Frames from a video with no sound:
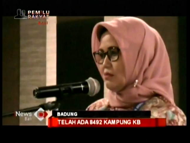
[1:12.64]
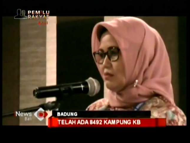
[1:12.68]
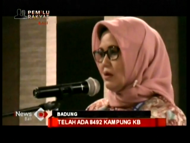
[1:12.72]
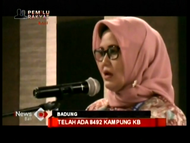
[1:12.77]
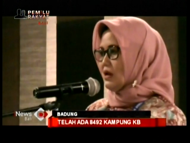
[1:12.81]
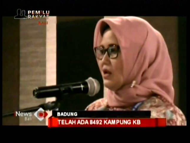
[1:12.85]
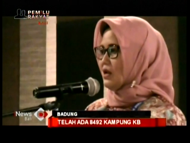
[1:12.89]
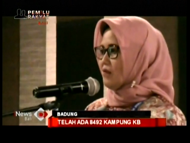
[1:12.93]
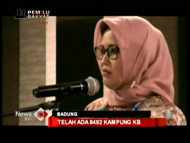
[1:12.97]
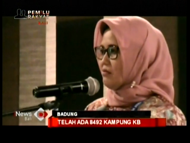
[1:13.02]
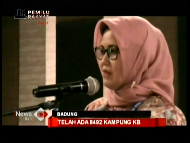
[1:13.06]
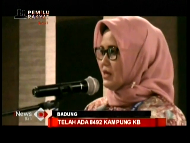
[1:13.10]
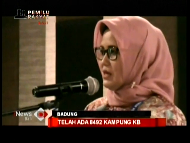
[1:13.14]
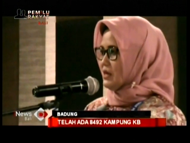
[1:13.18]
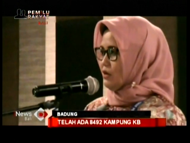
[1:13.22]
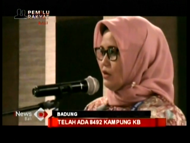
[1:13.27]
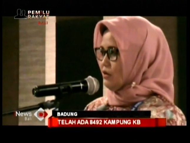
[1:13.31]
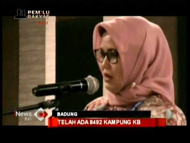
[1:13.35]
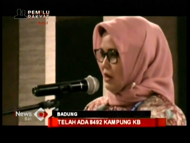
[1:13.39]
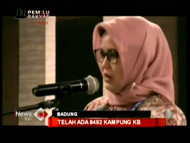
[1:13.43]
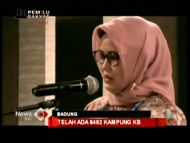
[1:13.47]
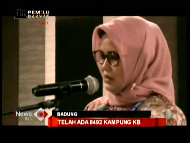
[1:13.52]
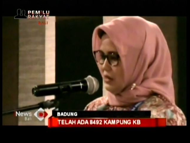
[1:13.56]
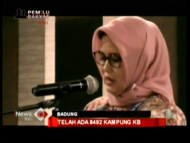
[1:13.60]
Joko Widodo
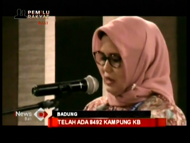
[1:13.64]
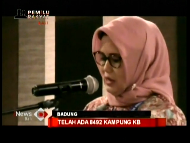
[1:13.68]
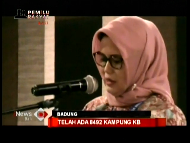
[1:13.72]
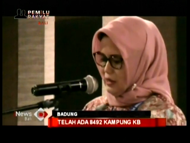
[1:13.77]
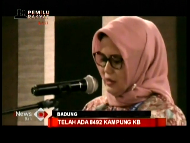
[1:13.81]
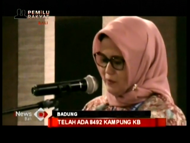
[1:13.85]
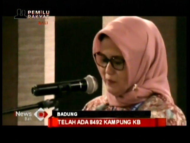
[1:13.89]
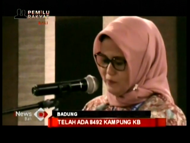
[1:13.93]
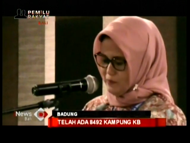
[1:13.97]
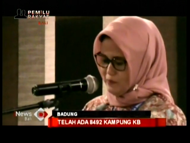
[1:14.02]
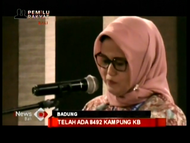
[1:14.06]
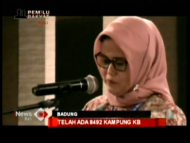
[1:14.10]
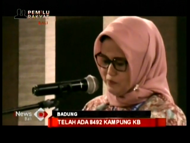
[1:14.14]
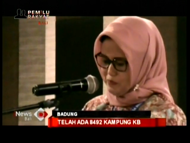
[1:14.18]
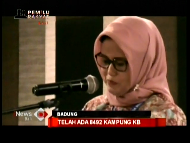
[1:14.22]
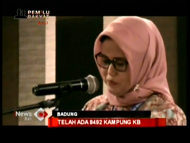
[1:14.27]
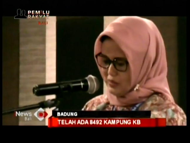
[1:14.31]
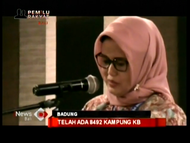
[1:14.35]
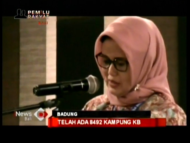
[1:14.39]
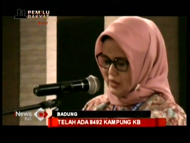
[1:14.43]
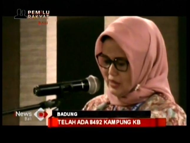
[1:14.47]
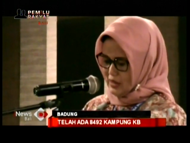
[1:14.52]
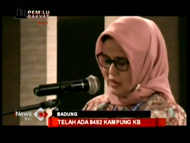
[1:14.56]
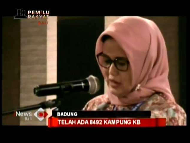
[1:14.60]
pada tahun 2016
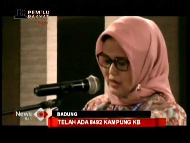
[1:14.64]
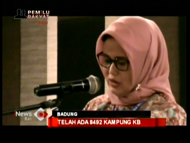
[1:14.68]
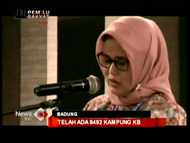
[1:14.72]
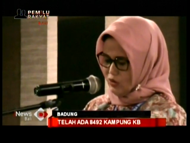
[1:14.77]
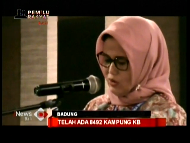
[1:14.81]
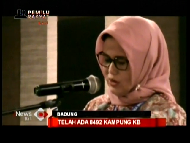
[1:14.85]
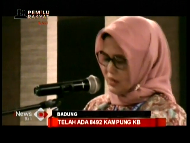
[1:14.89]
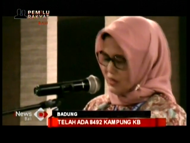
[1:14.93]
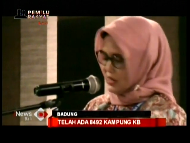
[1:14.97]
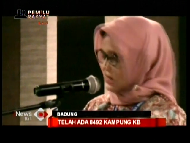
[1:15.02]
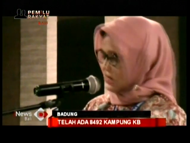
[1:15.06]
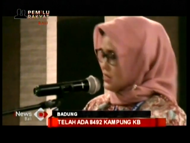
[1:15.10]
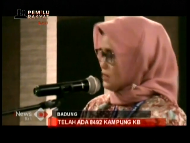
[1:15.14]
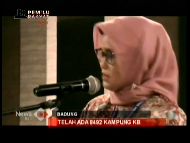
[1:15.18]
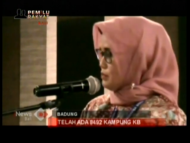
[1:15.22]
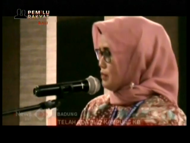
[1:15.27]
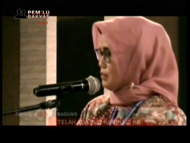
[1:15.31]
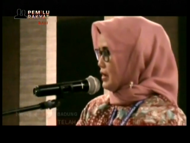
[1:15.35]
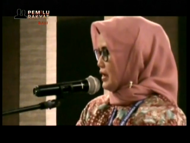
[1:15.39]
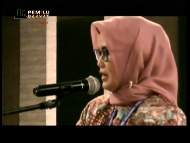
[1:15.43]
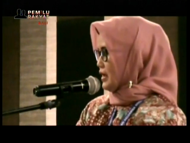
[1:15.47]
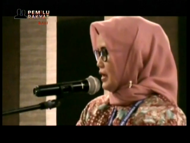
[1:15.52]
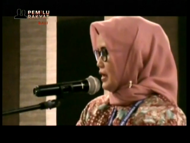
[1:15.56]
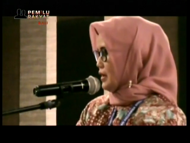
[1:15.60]
hingga
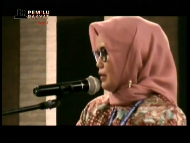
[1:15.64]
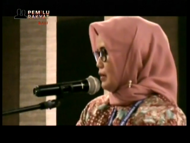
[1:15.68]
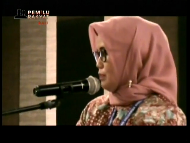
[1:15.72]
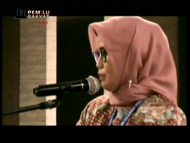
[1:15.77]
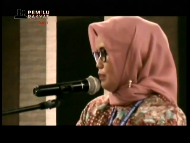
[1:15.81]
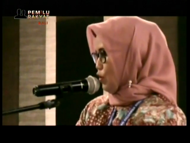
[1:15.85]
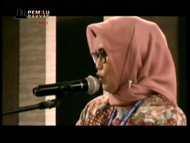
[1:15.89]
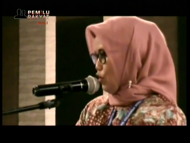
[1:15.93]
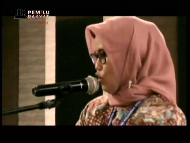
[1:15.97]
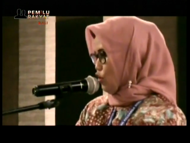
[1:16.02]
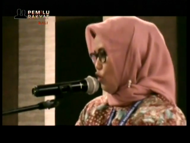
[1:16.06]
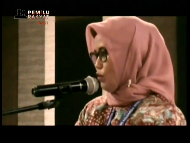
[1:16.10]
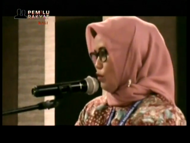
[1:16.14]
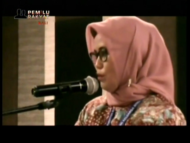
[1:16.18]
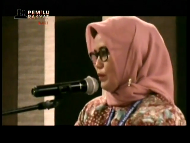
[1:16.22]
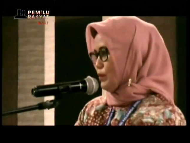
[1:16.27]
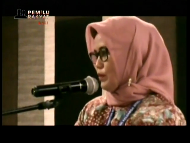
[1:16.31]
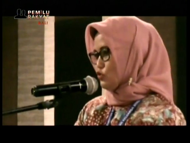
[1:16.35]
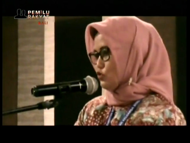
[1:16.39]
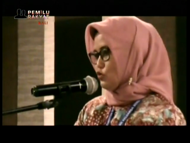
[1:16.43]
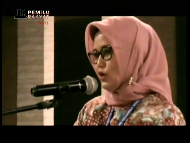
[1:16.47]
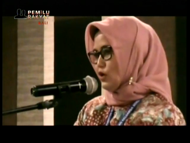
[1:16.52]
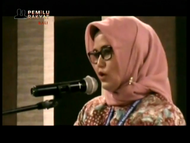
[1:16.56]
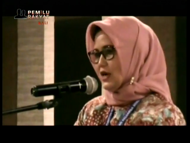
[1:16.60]
30 Juli
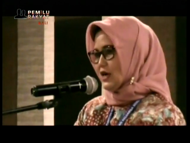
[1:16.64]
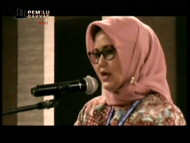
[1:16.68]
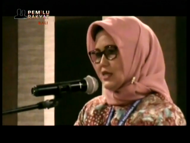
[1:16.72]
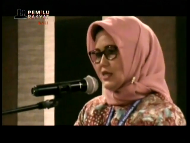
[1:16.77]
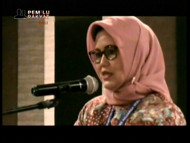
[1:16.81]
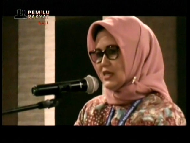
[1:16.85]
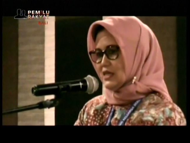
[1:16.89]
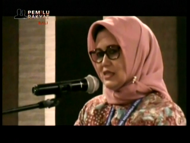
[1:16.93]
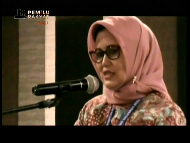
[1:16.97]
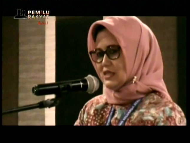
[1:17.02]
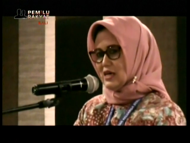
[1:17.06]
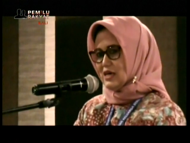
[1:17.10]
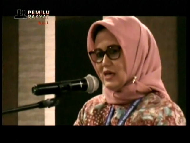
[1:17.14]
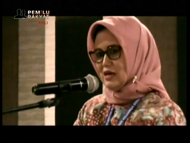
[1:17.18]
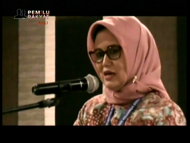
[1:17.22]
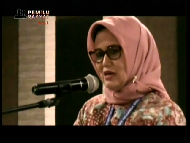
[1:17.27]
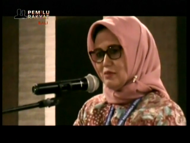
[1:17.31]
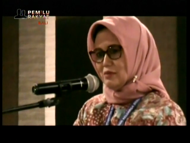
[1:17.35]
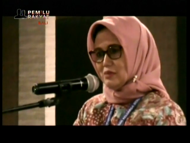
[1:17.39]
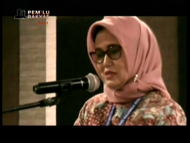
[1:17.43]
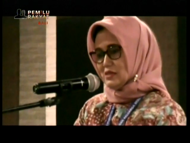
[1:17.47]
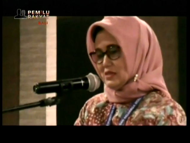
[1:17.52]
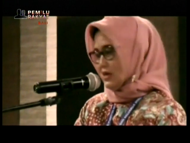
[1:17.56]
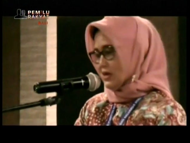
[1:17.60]
2018
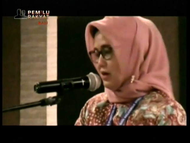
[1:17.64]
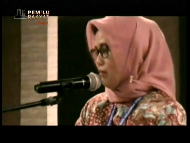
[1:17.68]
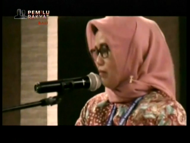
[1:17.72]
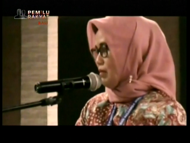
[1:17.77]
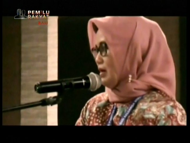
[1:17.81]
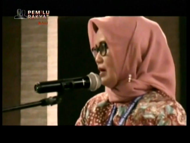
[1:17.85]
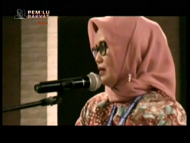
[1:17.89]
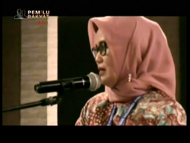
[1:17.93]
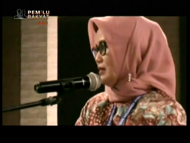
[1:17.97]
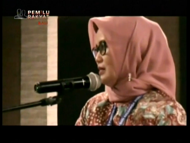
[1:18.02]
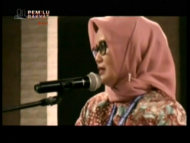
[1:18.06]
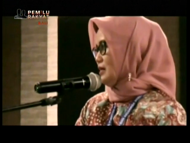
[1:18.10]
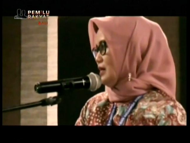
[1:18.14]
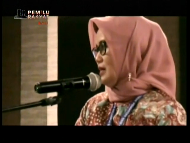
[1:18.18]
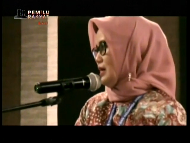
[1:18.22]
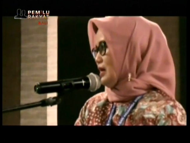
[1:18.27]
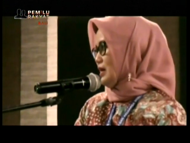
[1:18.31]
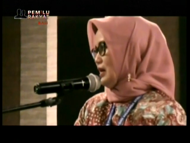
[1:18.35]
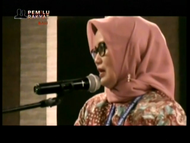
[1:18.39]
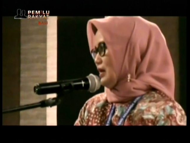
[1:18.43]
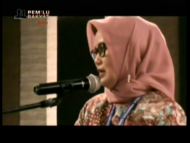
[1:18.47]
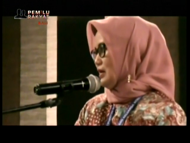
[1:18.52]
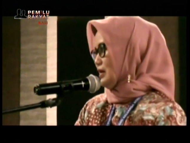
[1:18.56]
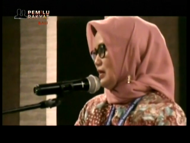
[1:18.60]
telah terbentuk
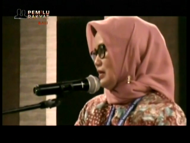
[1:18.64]
sebanyak